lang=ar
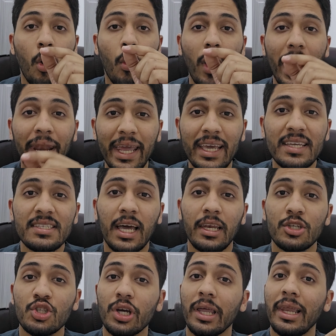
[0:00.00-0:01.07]
واركز
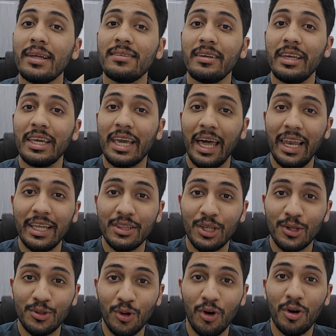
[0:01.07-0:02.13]
على الشغلات اللي قالها
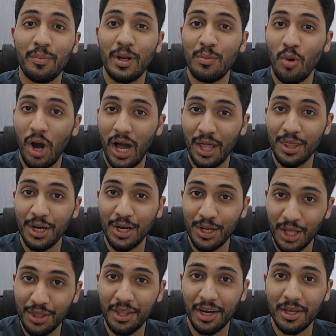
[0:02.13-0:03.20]
الدكتور بالمحاضره
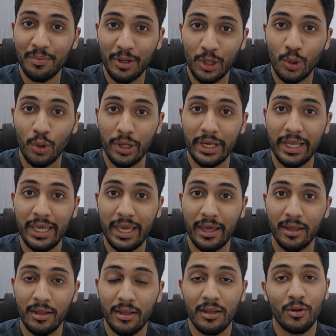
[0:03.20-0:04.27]
النظري
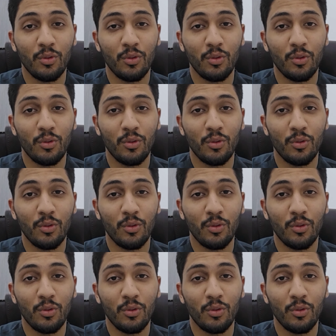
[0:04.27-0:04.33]
بالكليه